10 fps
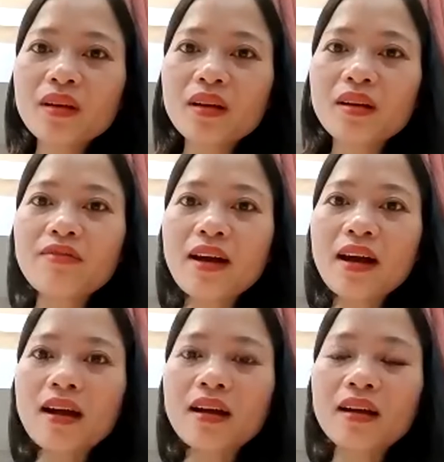À,
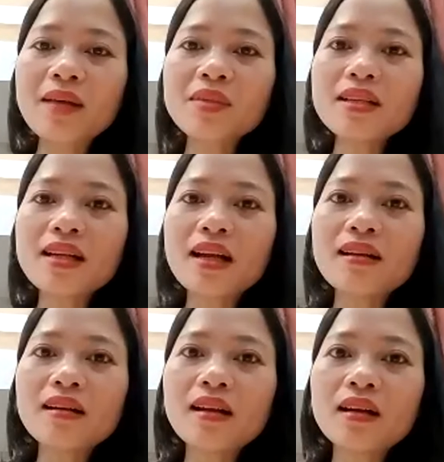và nam sinh trả
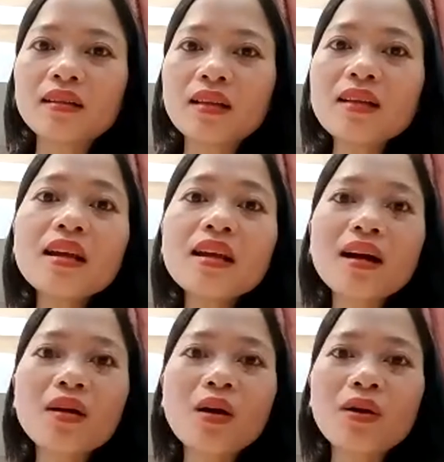lời là tất nhiên
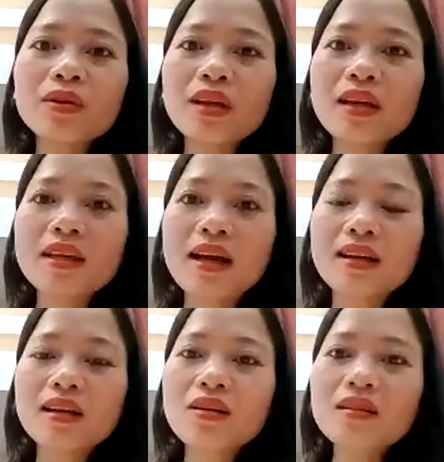là có rồi thầy ạ
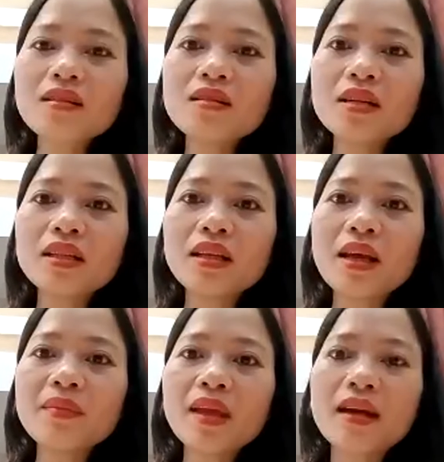con người
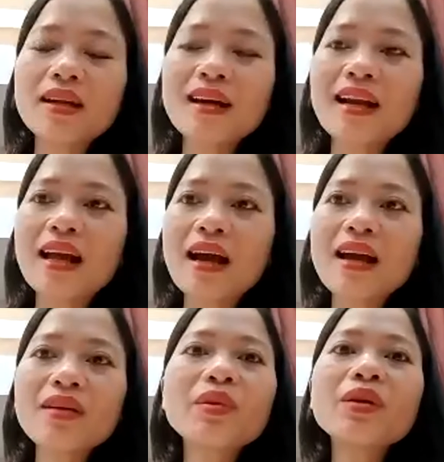thì em thấy rằng là
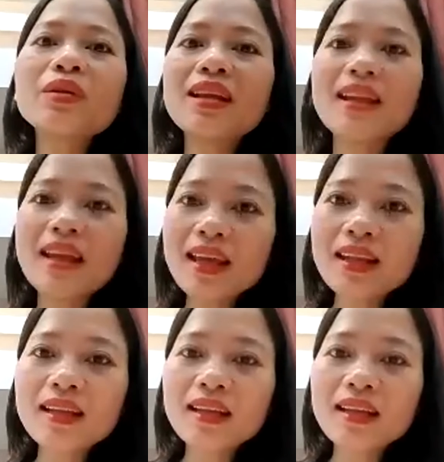ai cũng yêu tiền hết